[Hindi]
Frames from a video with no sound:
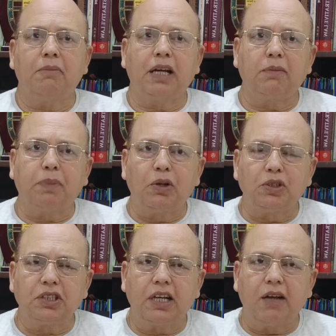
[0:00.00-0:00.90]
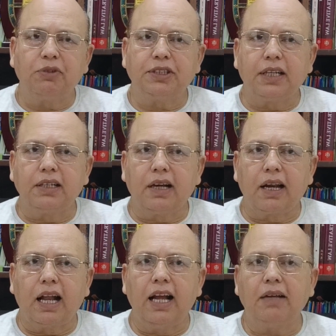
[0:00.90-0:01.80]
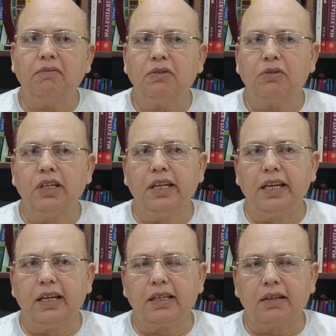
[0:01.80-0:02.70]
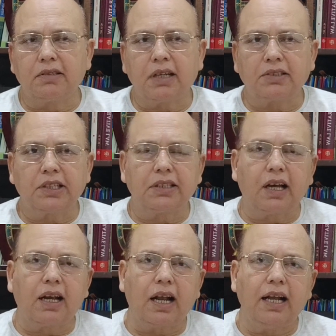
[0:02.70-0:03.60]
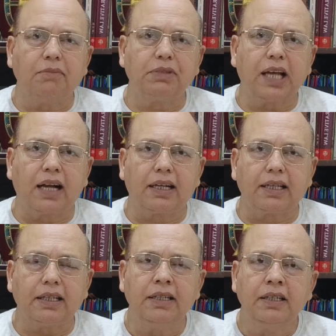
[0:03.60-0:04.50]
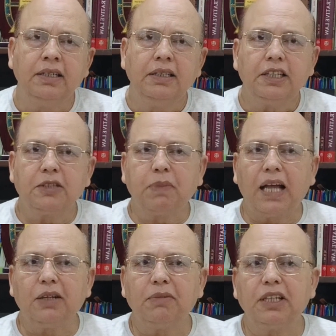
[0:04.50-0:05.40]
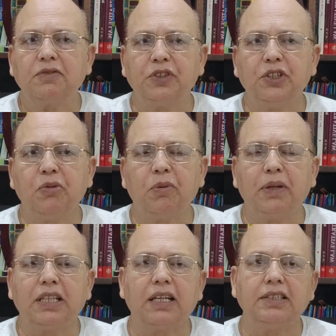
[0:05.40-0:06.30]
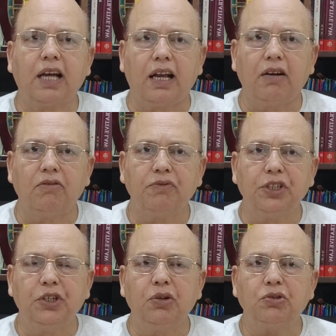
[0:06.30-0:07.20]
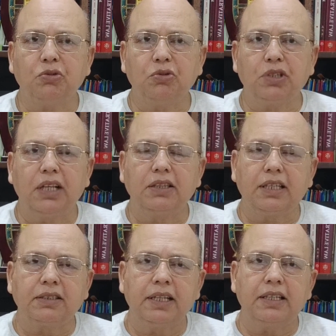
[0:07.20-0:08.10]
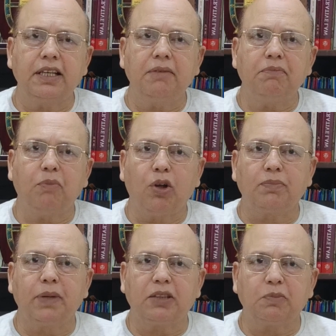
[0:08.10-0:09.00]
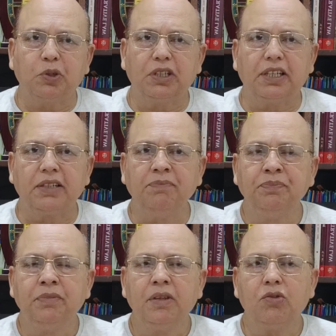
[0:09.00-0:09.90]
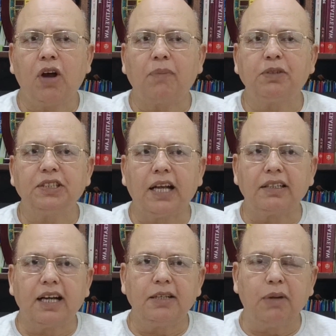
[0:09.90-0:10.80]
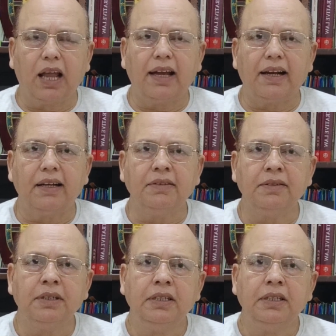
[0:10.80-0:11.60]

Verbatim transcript: हमारा पड़ोसी काफ़ी तंग कर रहा है इलीगल कंस्ट्रक्शन कर रहा है हम क्या करें इस बारे में इस वीडियो में बताने जा रहा हूँ वीडियो शुरू से अंत तक देखिए बहुत महत्वपूर्ण है जो आपकी जानकारी बढ़ाएगा